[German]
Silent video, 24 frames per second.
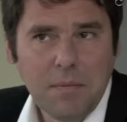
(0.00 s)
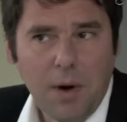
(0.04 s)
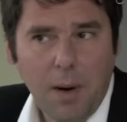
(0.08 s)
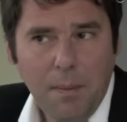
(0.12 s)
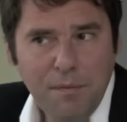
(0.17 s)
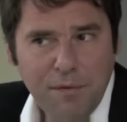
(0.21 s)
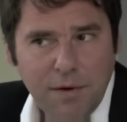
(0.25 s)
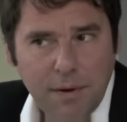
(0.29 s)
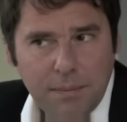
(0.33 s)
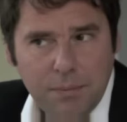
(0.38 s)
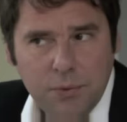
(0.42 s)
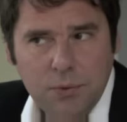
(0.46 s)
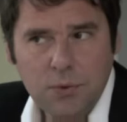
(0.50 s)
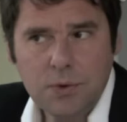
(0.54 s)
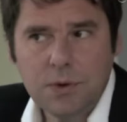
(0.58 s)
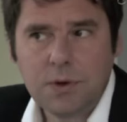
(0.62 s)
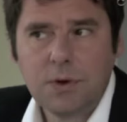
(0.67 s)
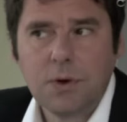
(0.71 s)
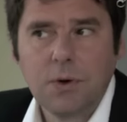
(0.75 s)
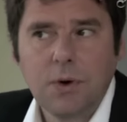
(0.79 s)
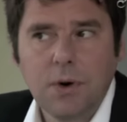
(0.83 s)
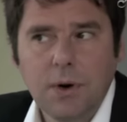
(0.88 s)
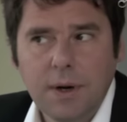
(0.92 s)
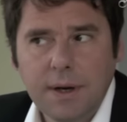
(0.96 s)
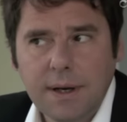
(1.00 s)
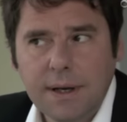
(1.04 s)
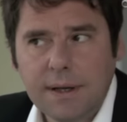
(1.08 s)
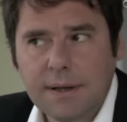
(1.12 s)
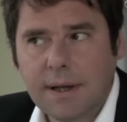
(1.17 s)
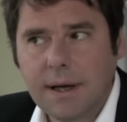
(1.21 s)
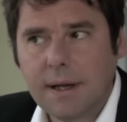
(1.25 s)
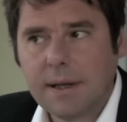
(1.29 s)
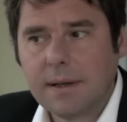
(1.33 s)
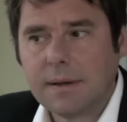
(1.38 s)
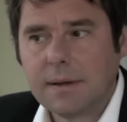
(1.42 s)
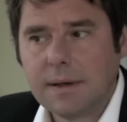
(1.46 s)
Opferpool gehören, das
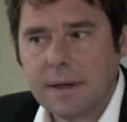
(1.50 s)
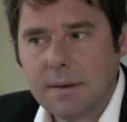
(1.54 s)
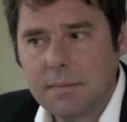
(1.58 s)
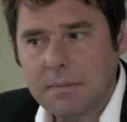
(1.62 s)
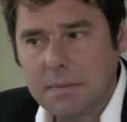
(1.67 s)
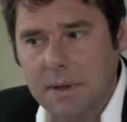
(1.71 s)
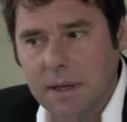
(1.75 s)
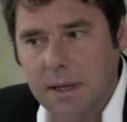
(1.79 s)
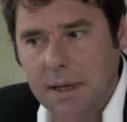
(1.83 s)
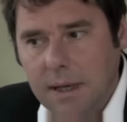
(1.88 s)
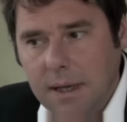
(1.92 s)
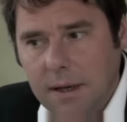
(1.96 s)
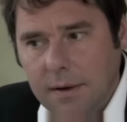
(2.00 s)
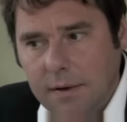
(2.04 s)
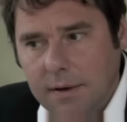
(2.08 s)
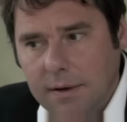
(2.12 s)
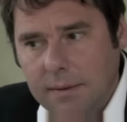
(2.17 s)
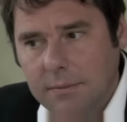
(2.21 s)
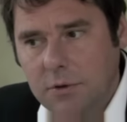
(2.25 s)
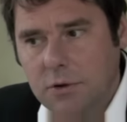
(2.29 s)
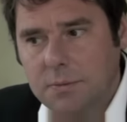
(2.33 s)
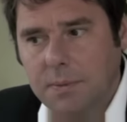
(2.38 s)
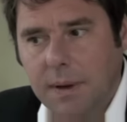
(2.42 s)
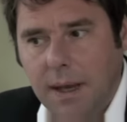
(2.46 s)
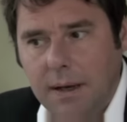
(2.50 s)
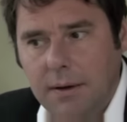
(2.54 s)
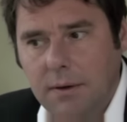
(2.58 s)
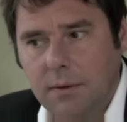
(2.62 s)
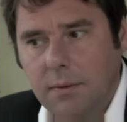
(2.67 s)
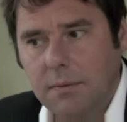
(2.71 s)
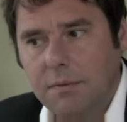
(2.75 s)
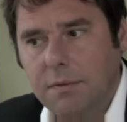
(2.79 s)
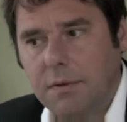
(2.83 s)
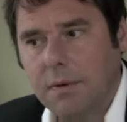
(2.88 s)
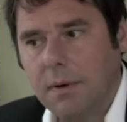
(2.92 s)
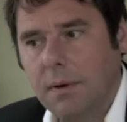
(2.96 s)
heißt zu dem, zu dem
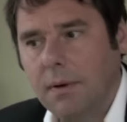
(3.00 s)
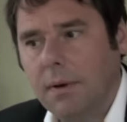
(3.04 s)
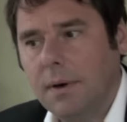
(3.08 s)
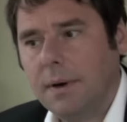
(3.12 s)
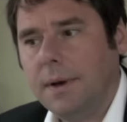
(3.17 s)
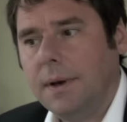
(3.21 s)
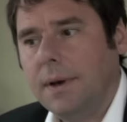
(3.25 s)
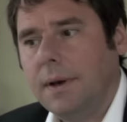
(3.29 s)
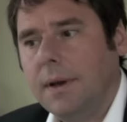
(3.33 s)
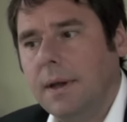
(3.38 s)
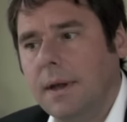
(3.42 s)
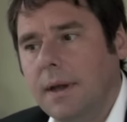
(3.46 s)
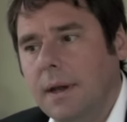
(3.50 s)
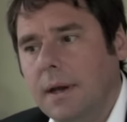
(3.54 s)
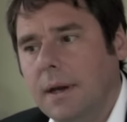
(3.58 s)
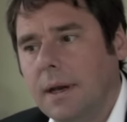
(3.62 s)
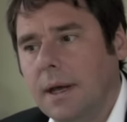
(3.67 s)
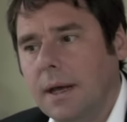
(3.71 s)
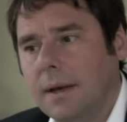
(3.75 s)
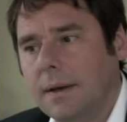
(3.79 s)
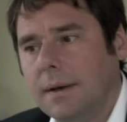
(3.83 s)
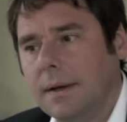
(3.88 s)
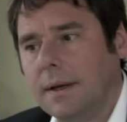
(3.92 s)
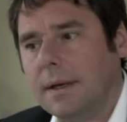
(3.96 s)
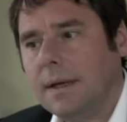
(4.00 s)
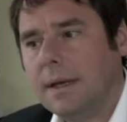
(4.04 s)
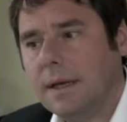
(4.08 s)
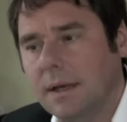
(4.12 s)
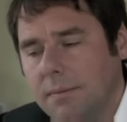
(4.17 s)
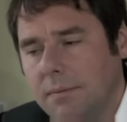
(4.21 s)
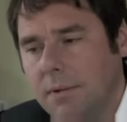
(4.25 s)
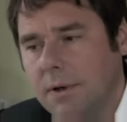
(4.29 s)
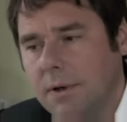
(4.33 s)
Spektrum von Leuten, die attackieren